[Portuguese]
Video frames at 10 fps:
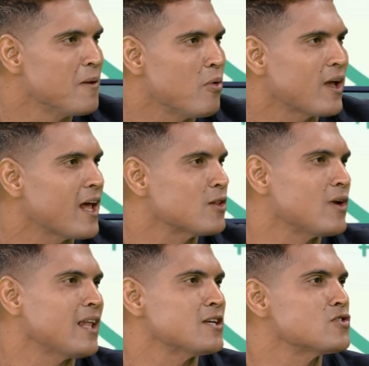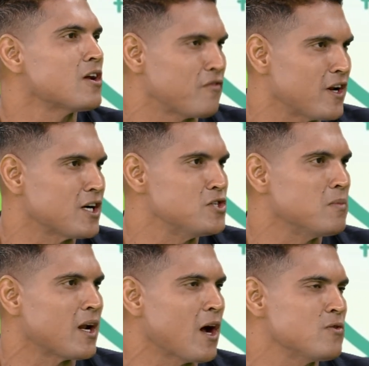porque era do lado da Zona Franca de
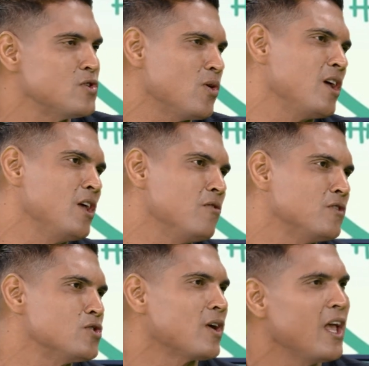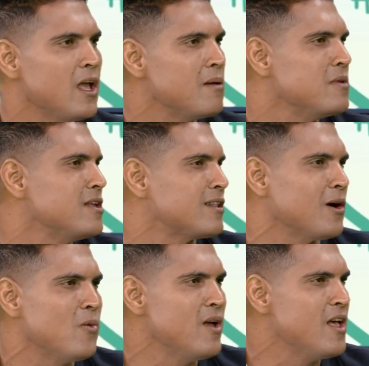Manaus e eu ganhei um videogame,
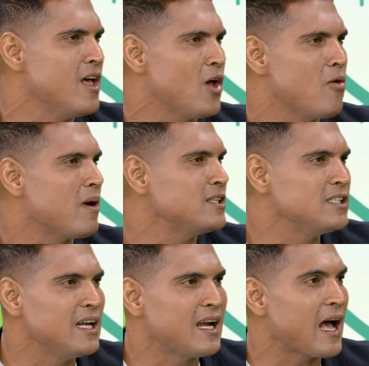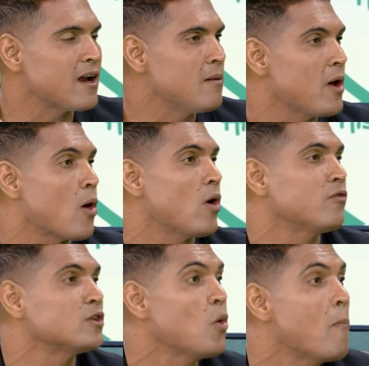então eu imaginei, caramba, agora
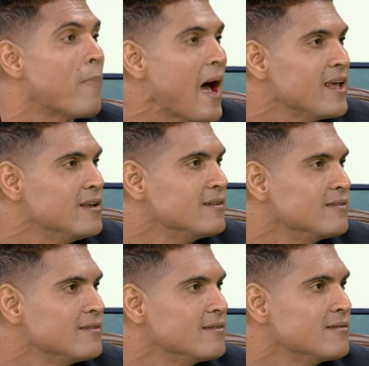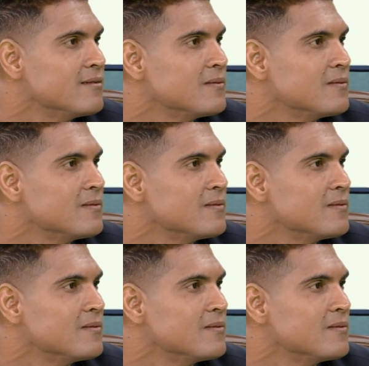eu vou ter um pai. Foi o primeiro